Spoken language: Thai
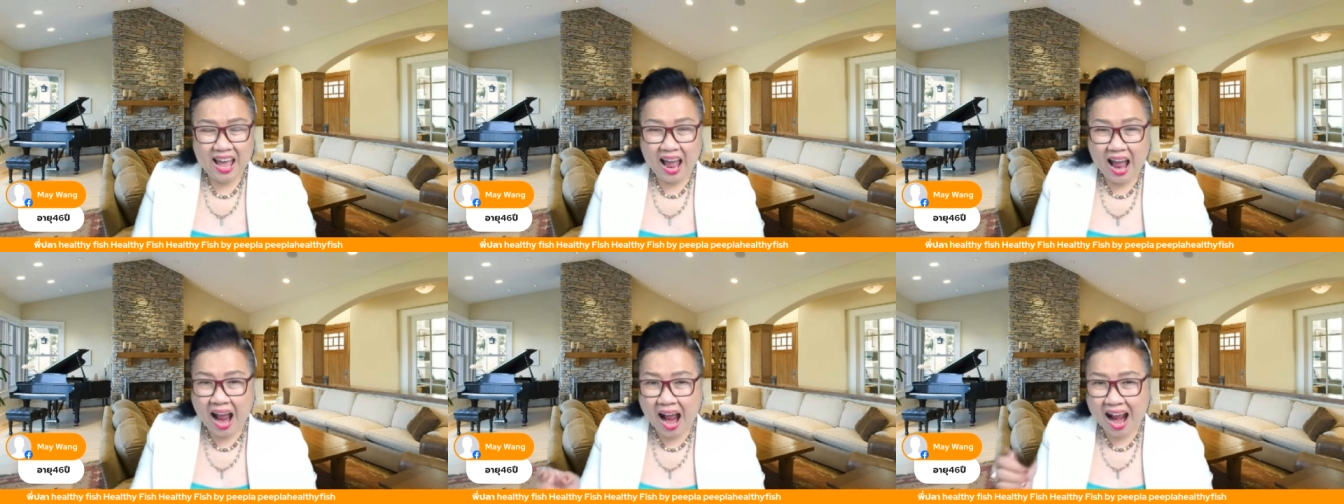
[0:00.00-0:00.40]

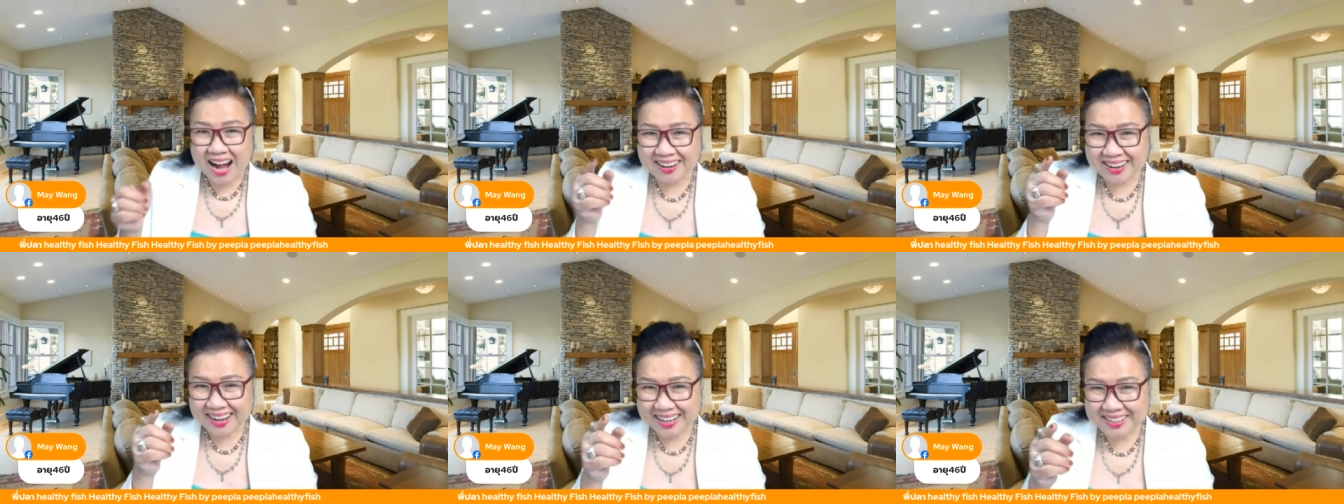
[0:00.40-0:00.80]
อะ
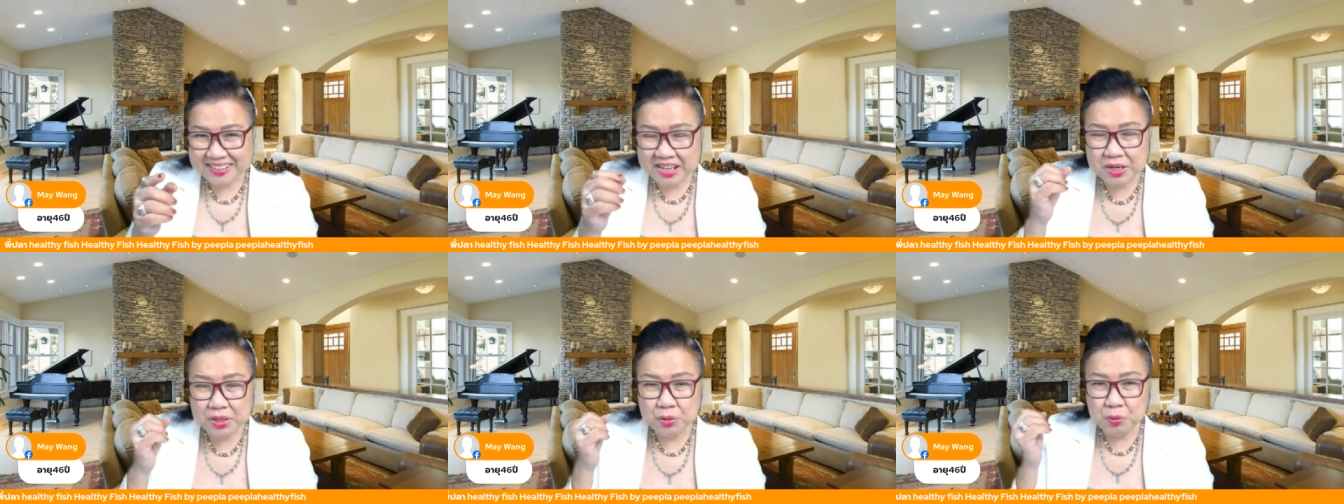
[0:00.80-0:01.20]
ไรที่
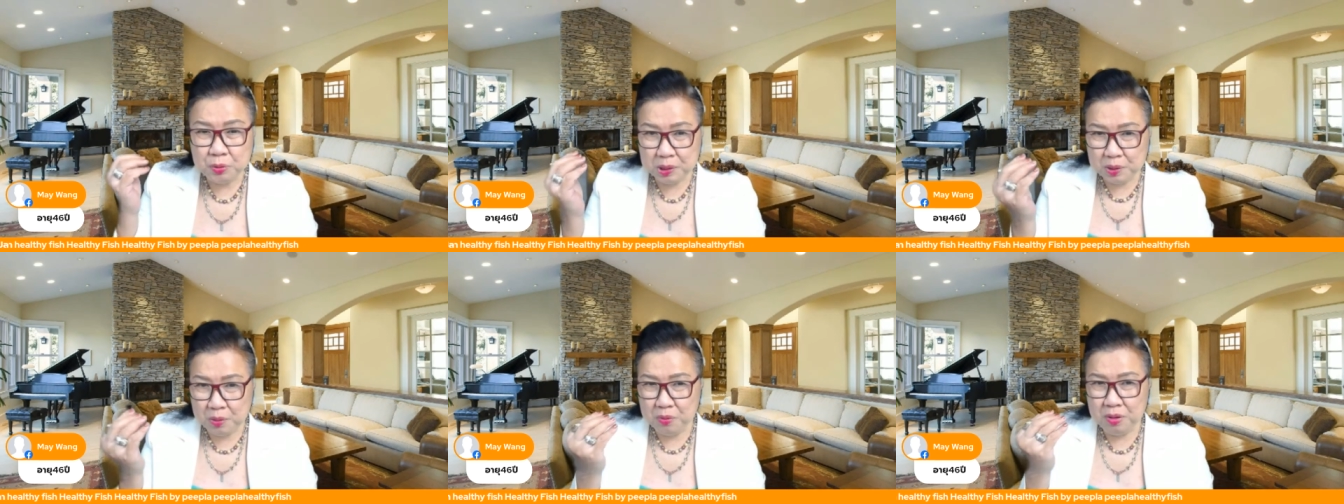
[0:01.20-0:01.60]
ถูก
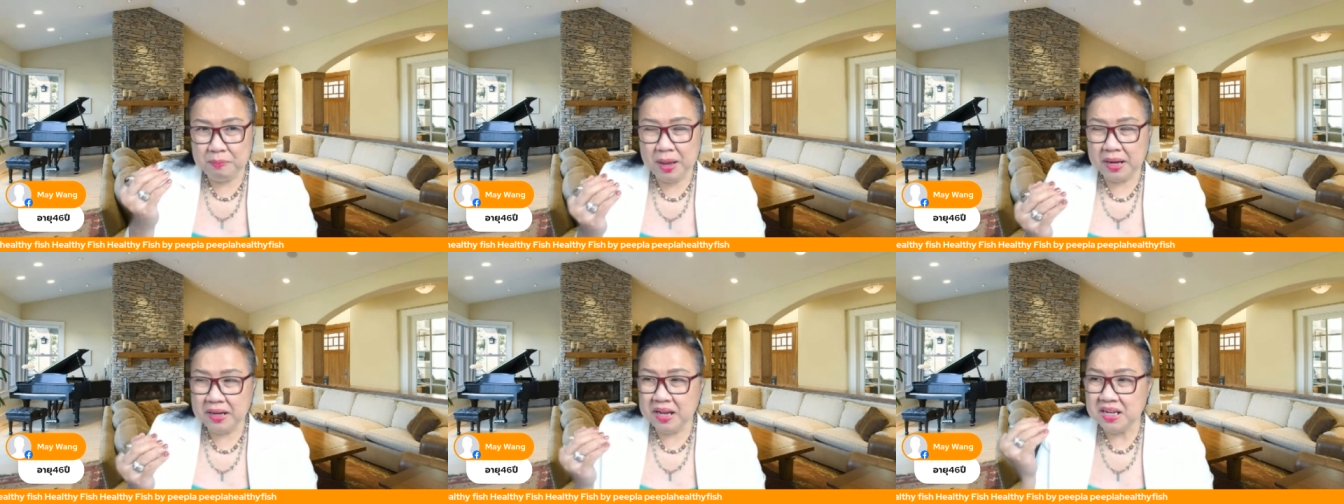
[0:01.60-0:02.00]
ส่งเข้า
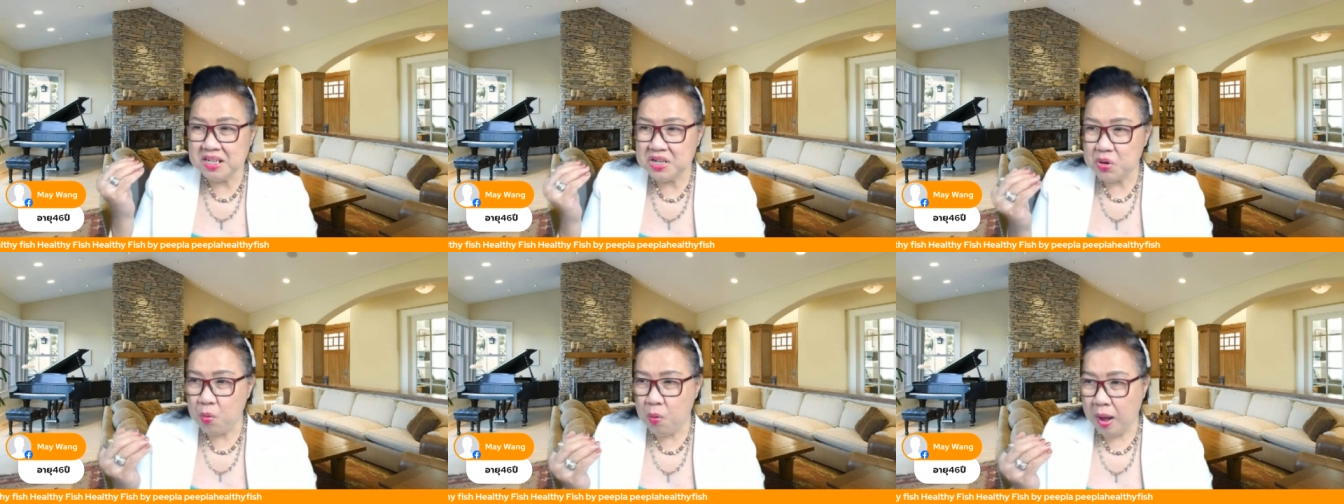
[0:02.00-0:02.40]
มานั่น
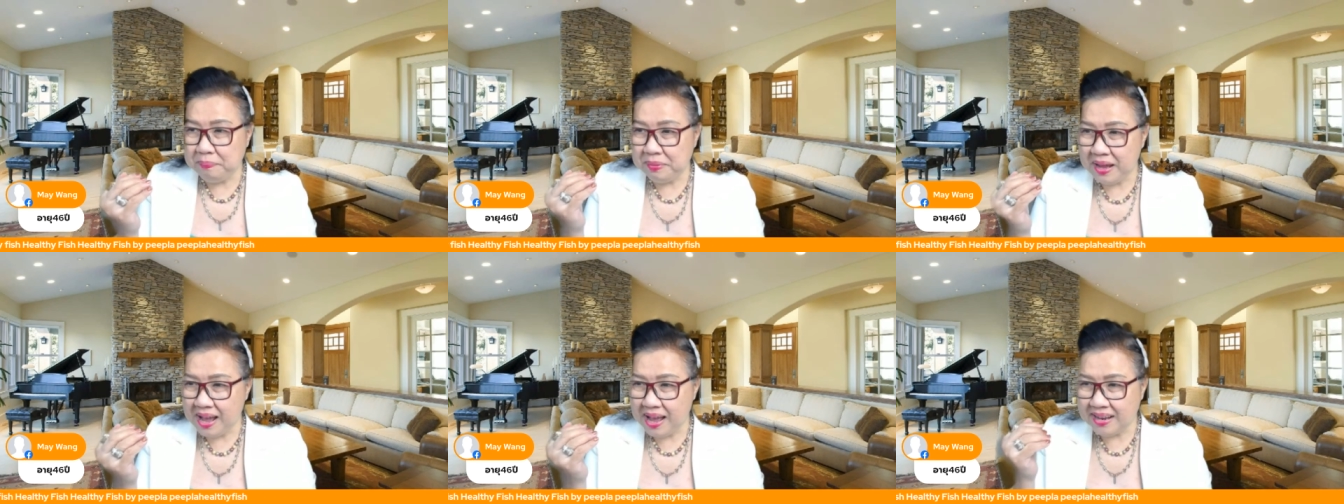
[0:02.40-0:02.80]
คือความ
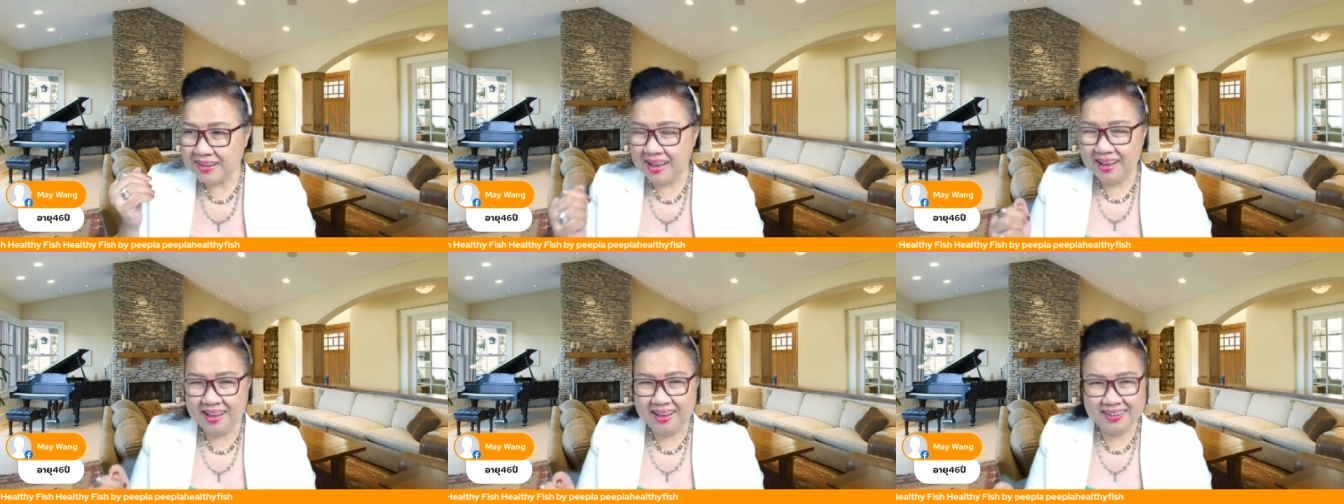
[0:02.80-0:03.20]
ท้า
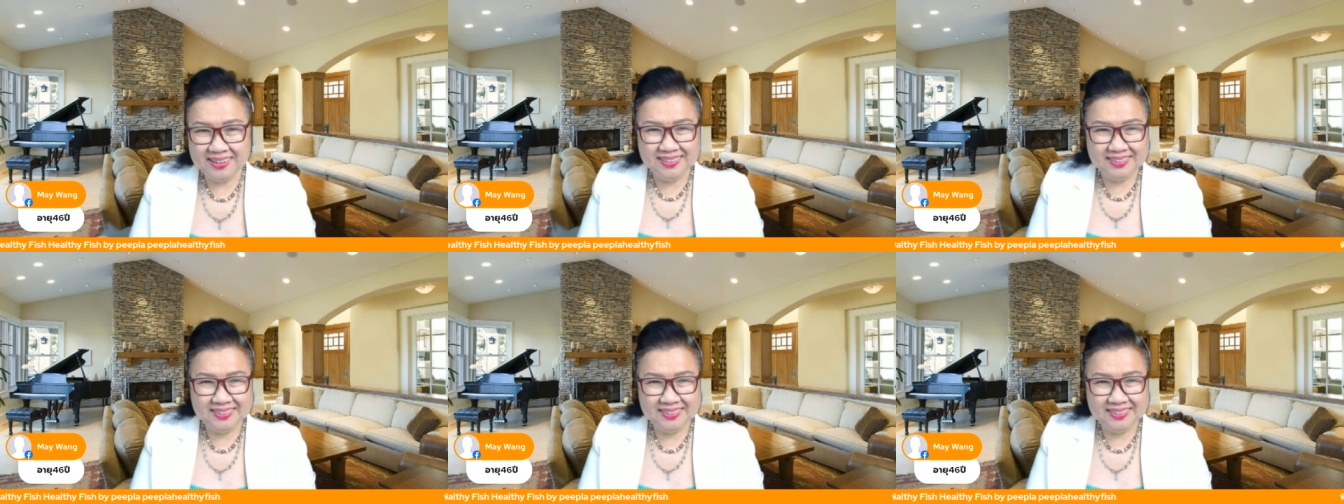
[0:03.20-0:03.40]
ทาย